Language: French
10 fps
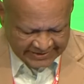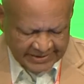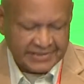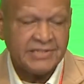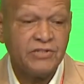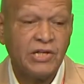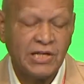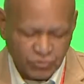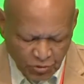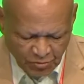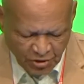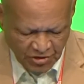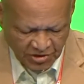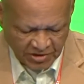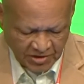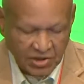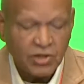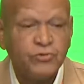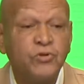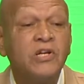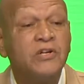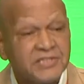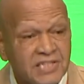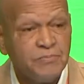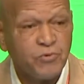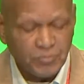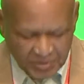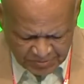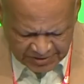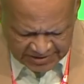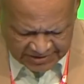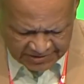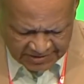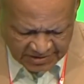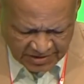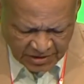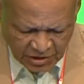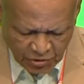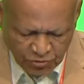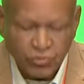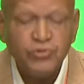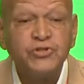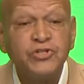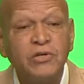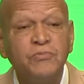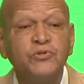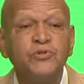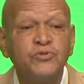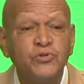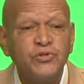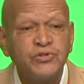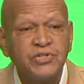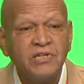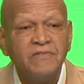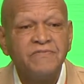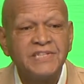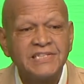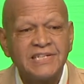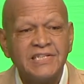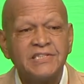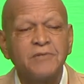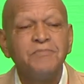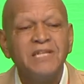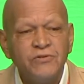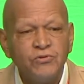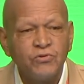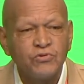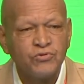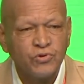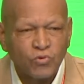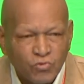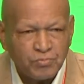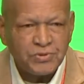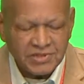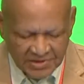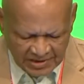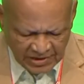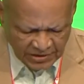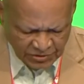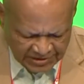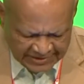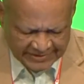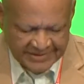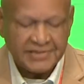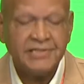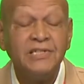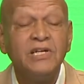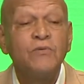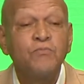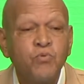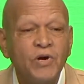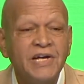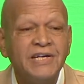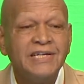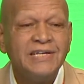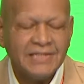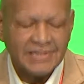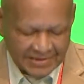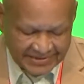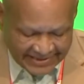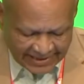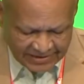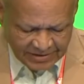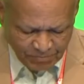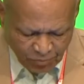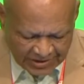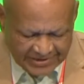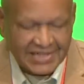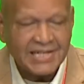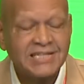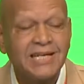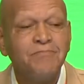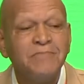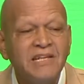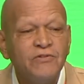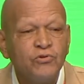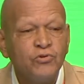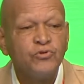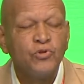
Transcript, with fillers: saisi dans la demeure de l'ancien Premier ministre une somme de 224 millions de roupies, c'est-à-dire 7,5 millions